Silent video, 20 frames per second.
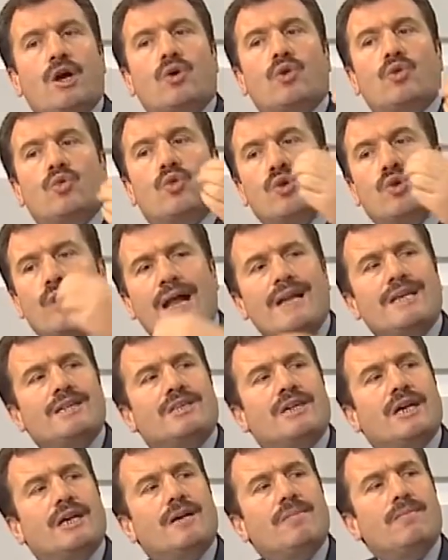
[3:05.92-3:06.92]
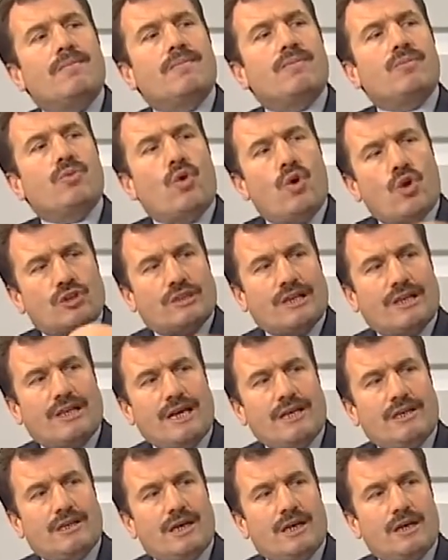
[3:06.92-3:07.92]
Kur'an-ı Kerim
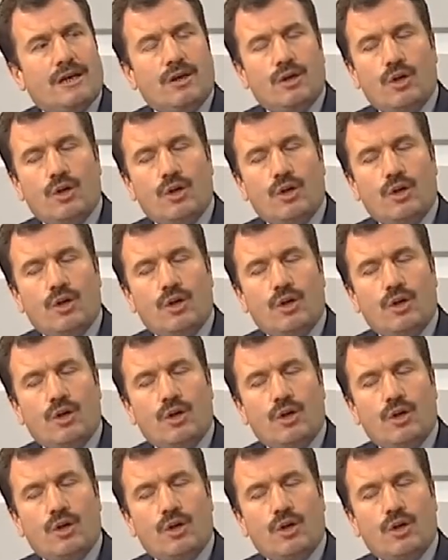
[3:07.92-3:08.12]
ortadayken,